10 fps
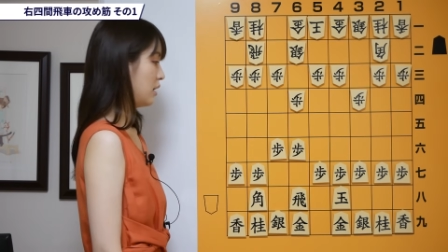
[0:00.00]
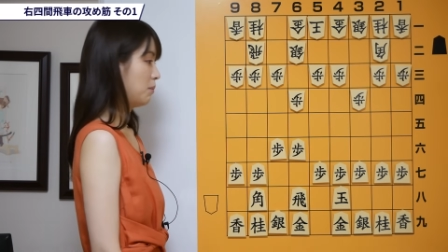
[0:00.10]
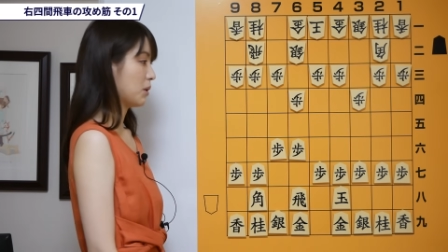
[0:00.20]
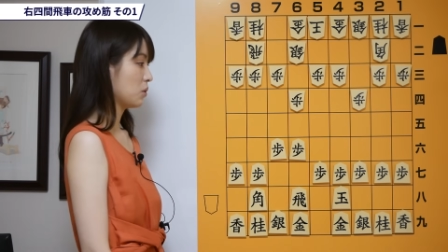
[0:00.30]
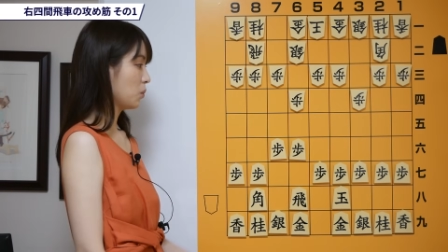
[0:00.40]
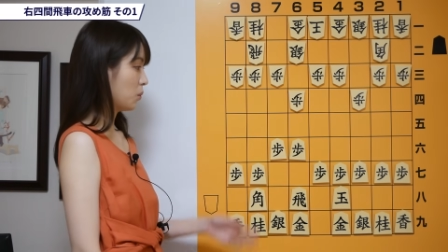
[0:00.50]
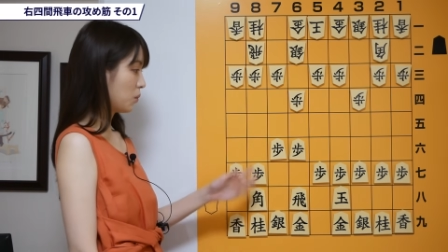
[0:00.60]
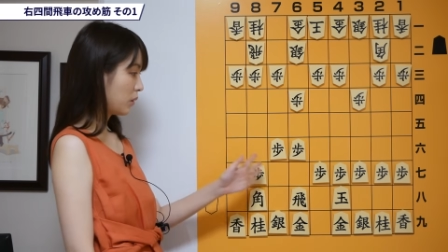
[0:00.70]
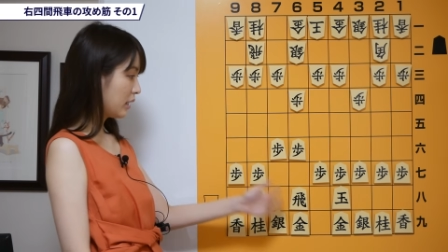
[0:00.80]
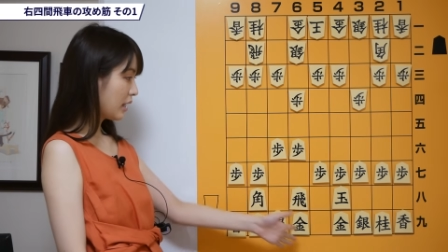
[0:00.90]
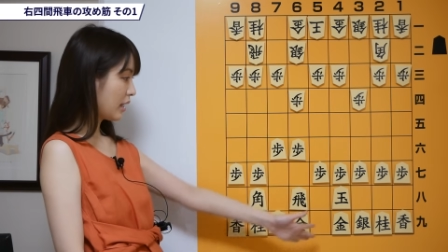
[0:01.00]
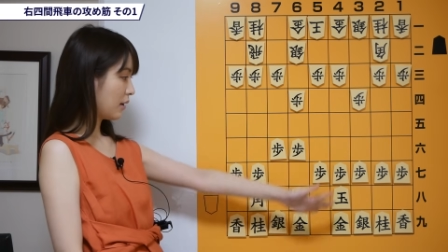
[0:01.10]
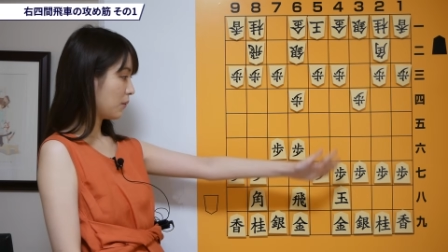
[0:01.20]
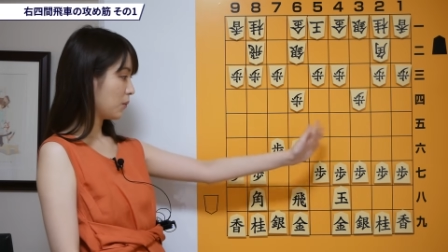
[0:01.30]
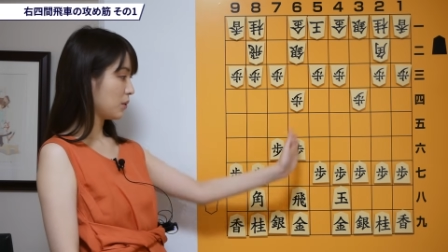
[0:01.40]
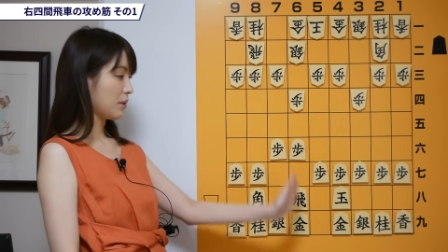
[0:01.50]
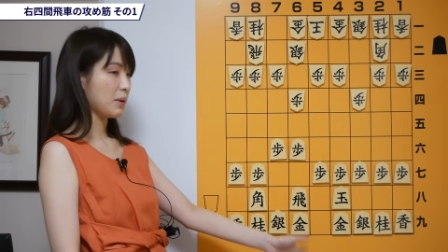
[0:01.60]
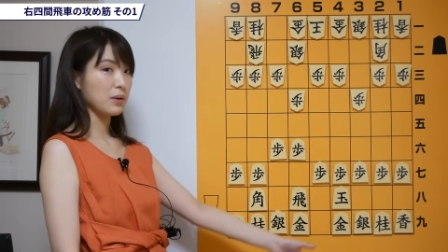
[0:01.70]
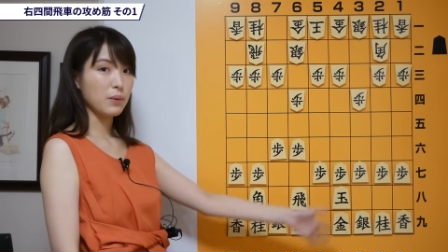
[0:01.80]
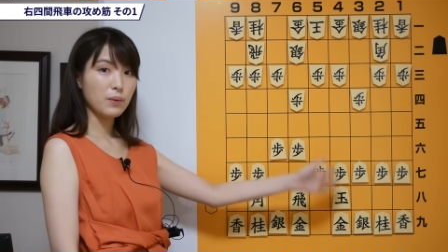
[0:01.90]
がりましょう。これで王
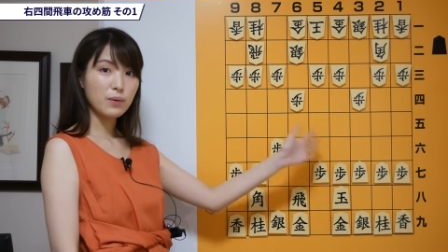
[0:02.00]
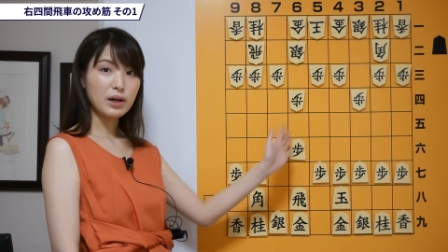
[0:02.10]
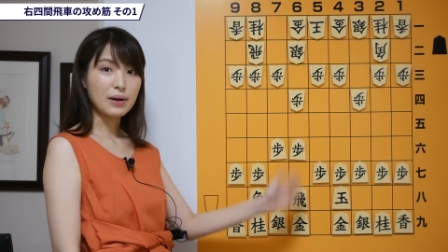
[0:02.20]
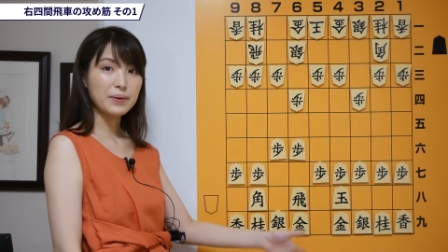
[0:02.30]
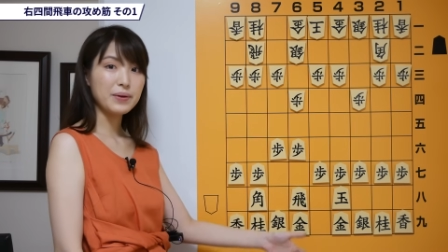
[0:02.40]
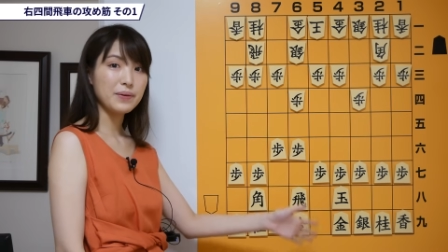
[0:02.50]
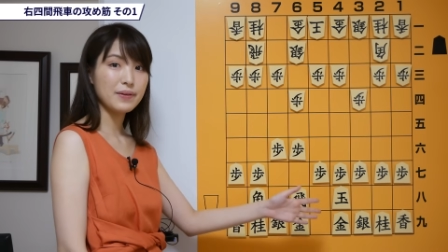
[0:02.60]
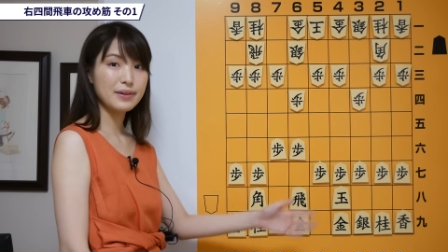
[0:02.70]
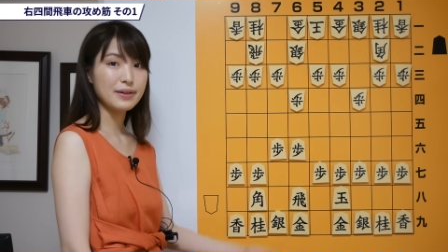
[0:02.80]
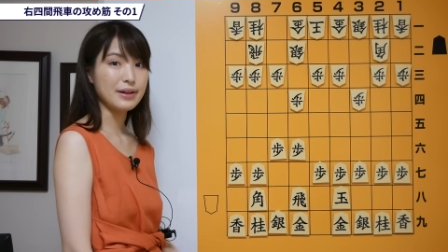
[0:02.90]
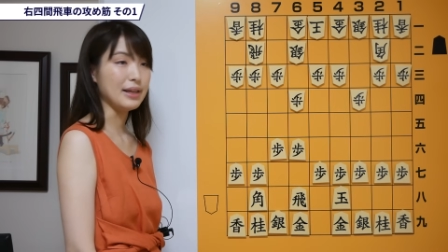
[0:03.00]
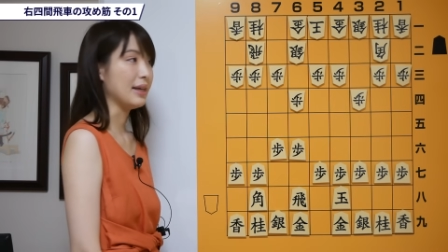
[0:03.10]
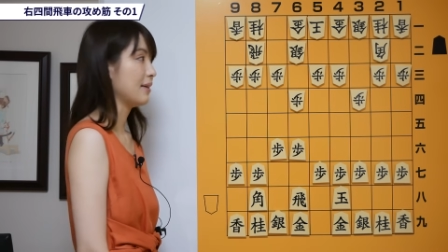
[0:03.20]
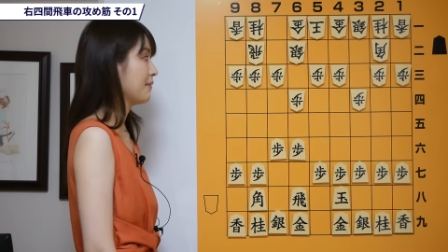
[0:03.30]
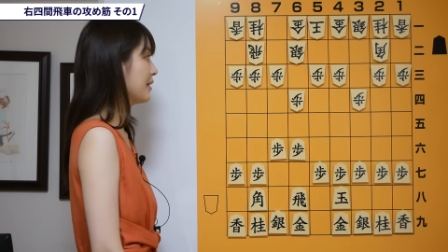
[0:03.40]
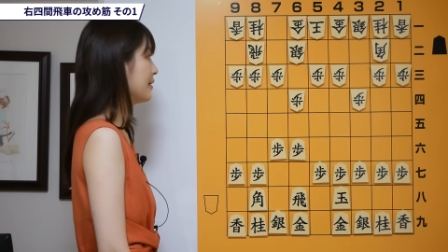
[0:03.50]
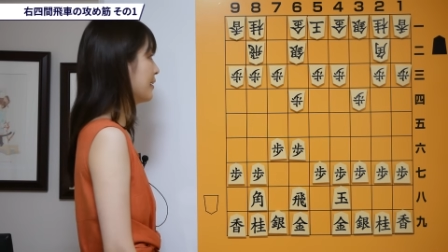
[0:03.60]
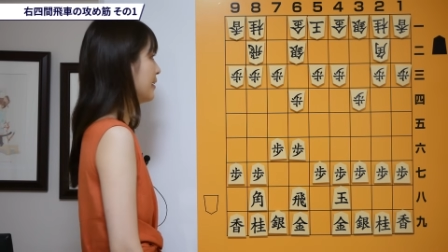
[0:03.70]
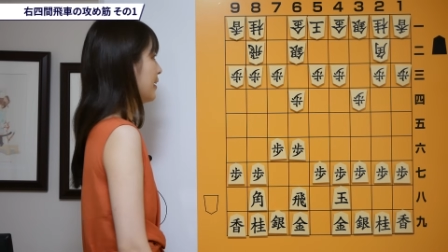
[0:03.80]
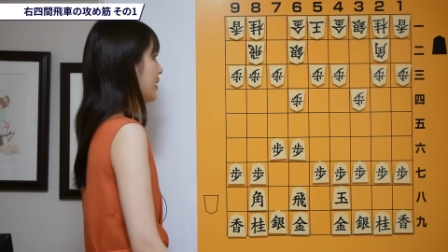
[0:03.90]
様の囲いを作りに行きます。
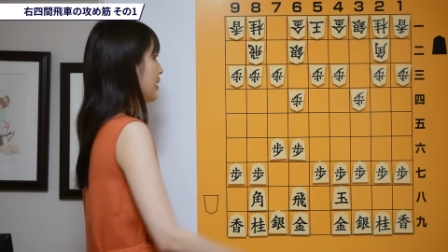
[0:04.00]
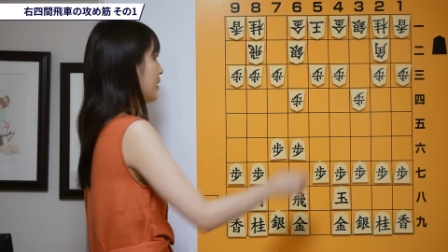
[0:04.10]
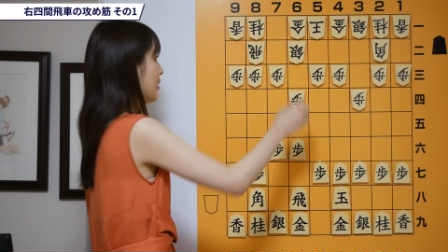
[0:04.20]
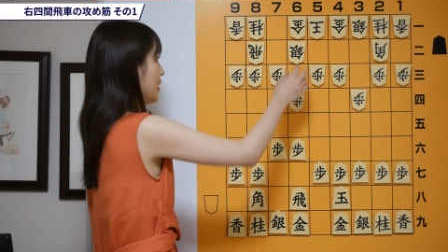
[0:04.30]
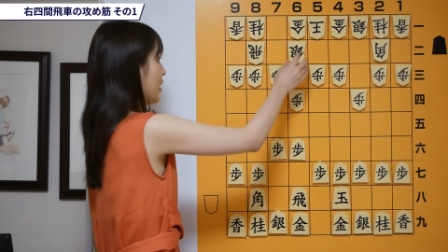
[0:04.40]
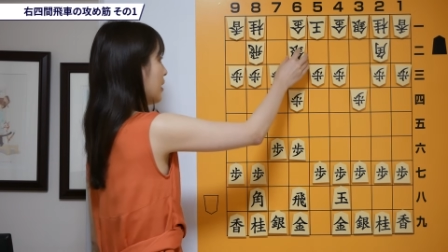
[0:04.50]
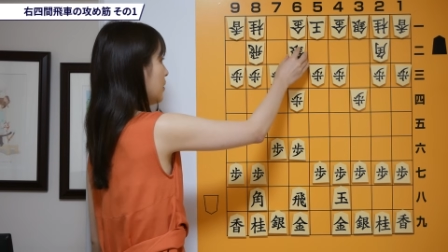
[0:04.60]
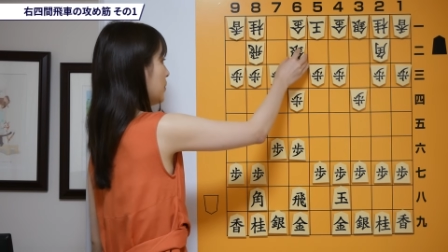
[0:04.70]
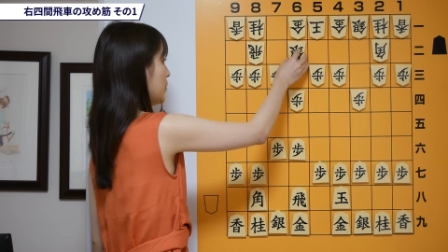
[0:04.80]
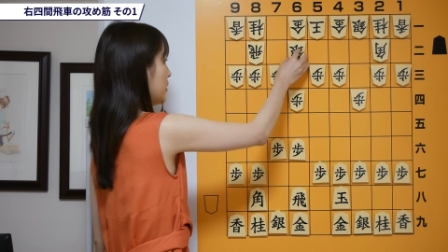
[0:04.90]
でろく